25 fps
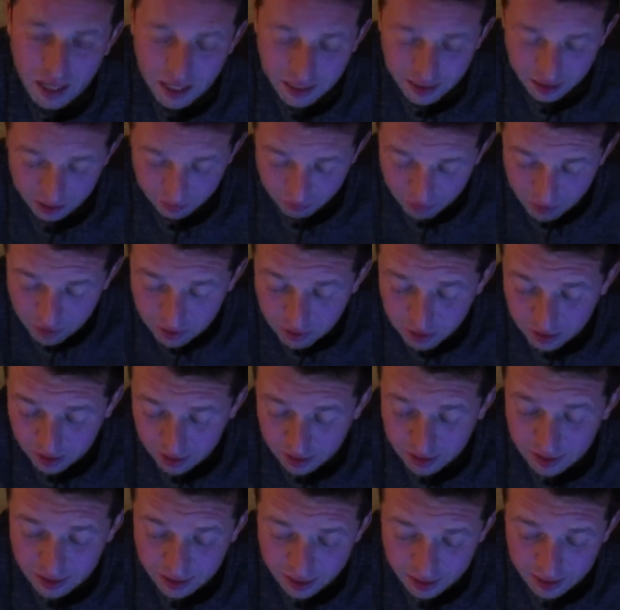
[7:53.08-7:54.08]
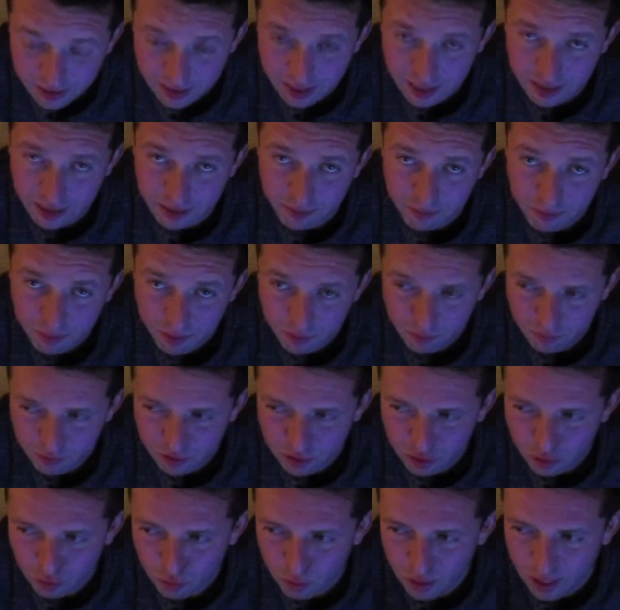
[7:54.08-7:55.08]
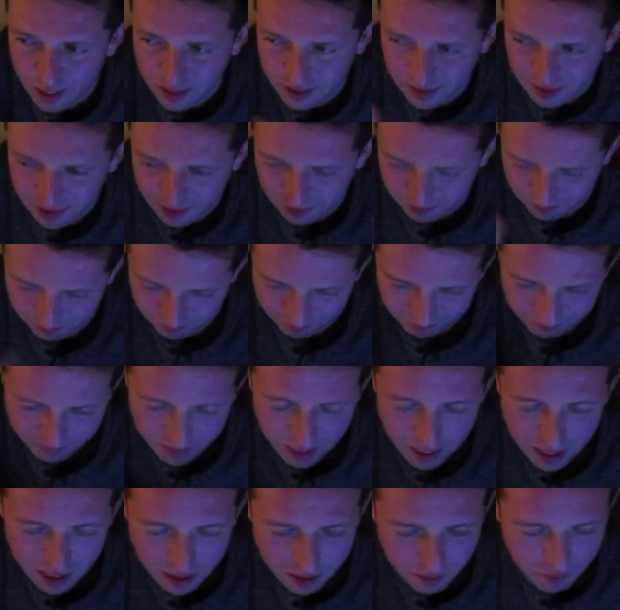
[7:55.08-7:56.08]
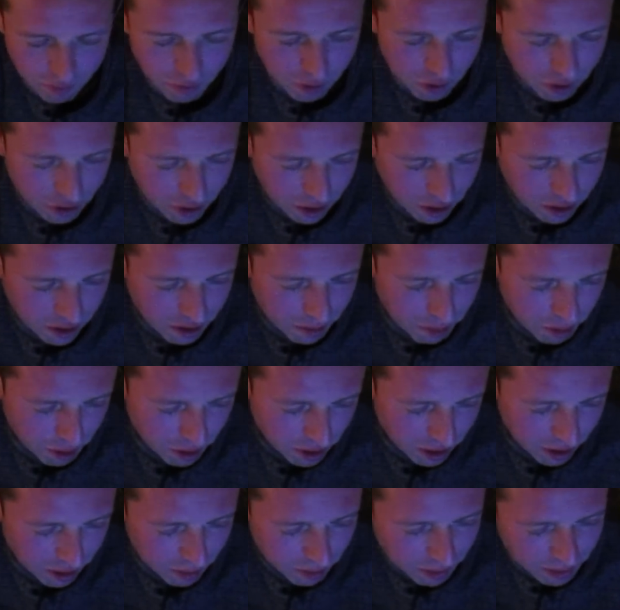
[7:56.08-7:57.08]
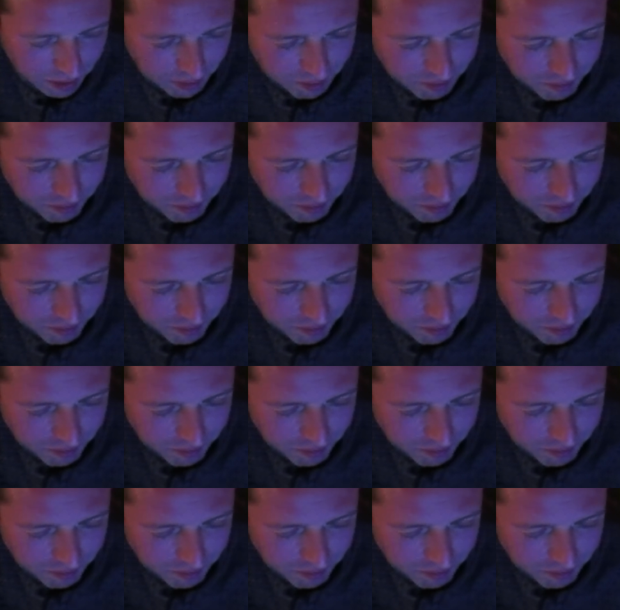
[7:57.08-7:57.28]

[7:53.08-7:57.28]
Za chwilę zostanie zakazany w stulecie wolnej i niepodległej.